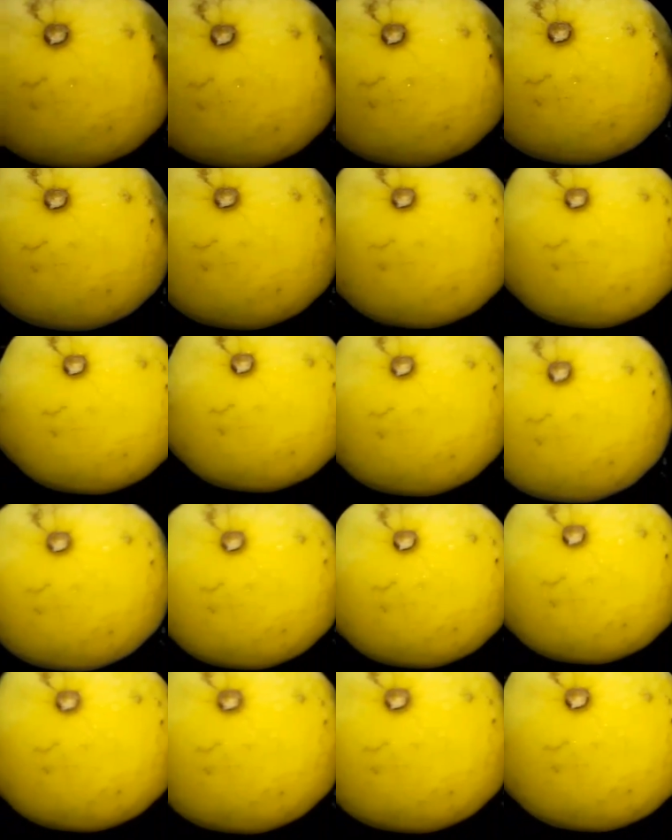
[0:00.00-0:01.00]
दें उसके बाद उसे
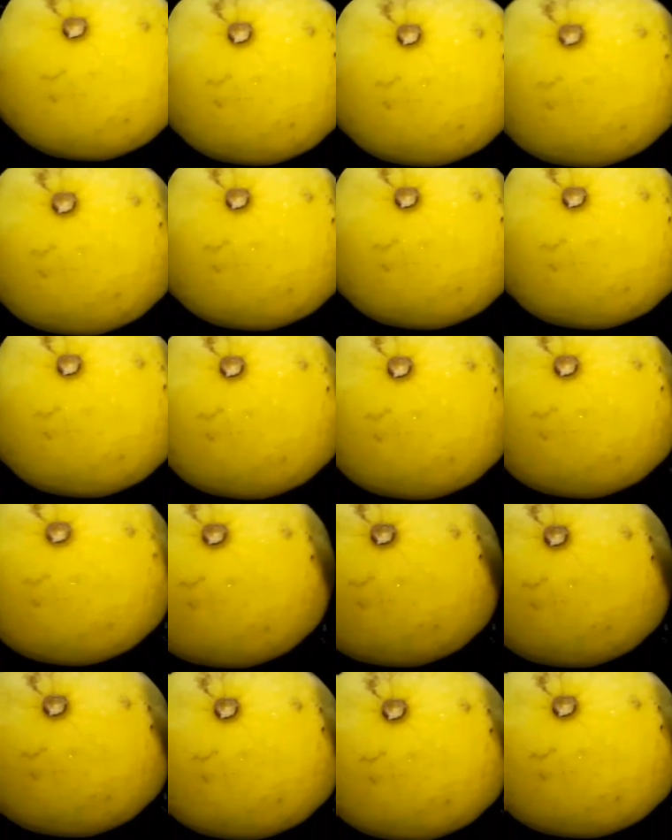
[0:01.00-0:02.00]
चेहरे पे
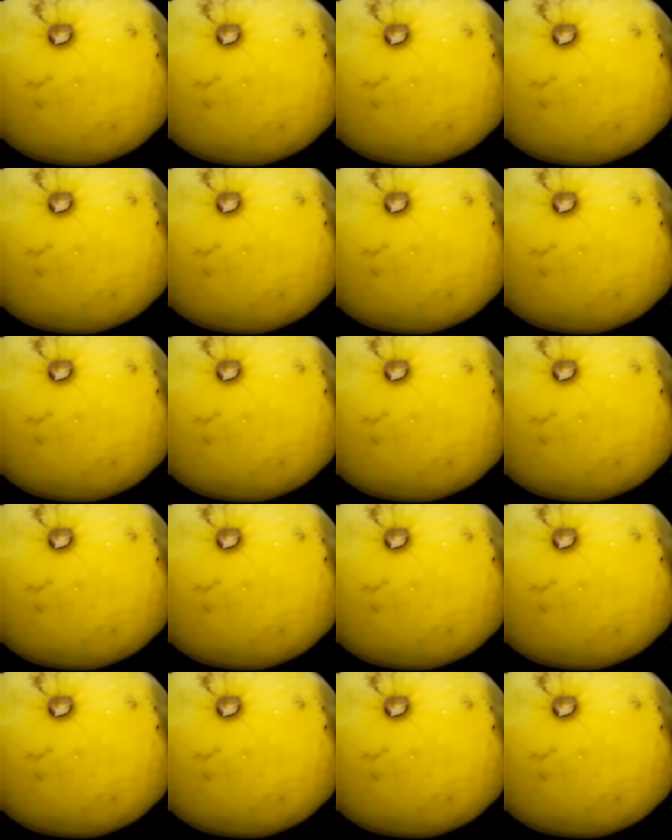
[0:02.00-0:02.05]
और